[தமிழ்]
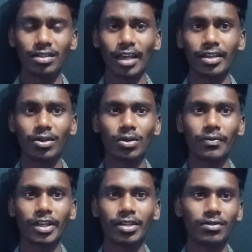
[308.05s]
டயரோட
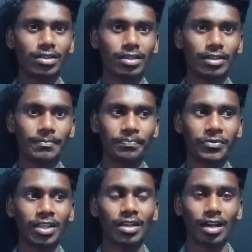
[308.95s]
வெயிட் வந்து
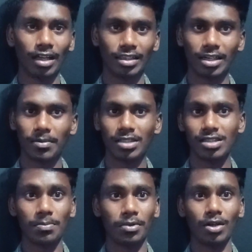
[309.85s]

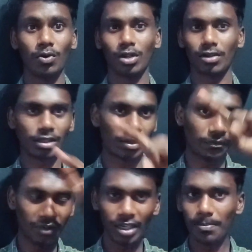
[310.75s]
அதிகமாச்சு அப்படின்னா உங்களுக்கு அந்த
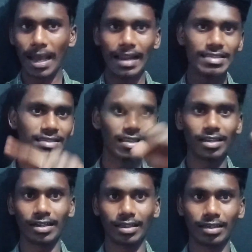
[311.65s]
வீல்
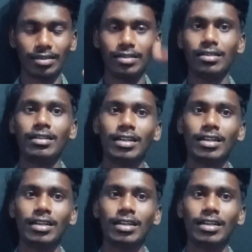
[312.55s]
பேலன்சிங் கிடைக்காது